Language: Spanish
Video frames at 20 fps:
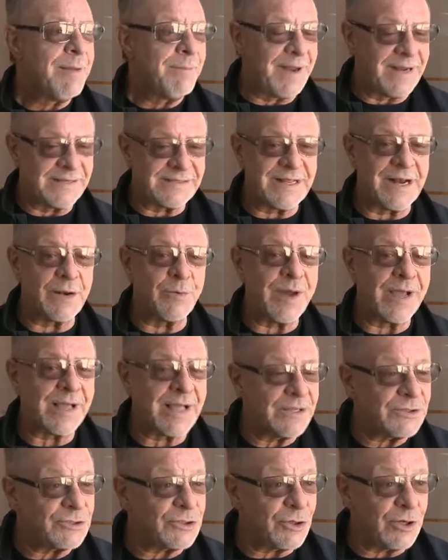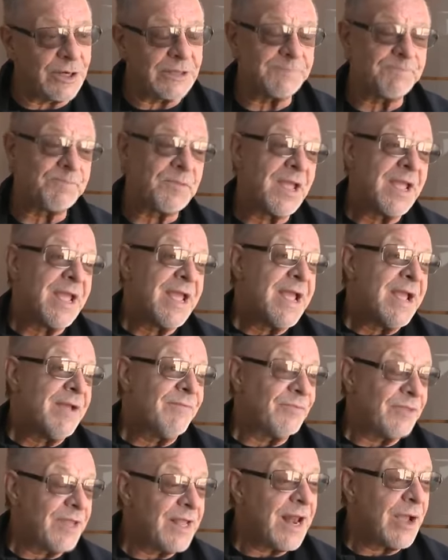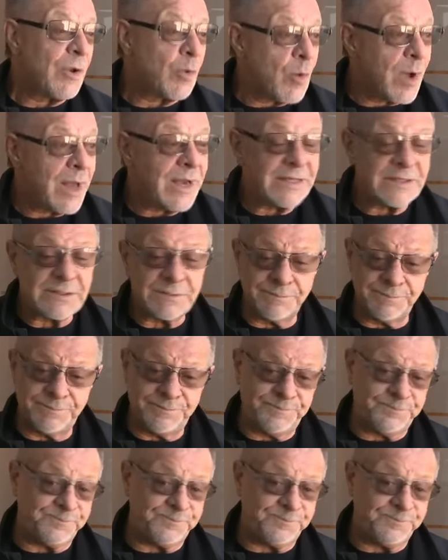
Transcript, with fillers: para hacer algunas canciones, de las cuales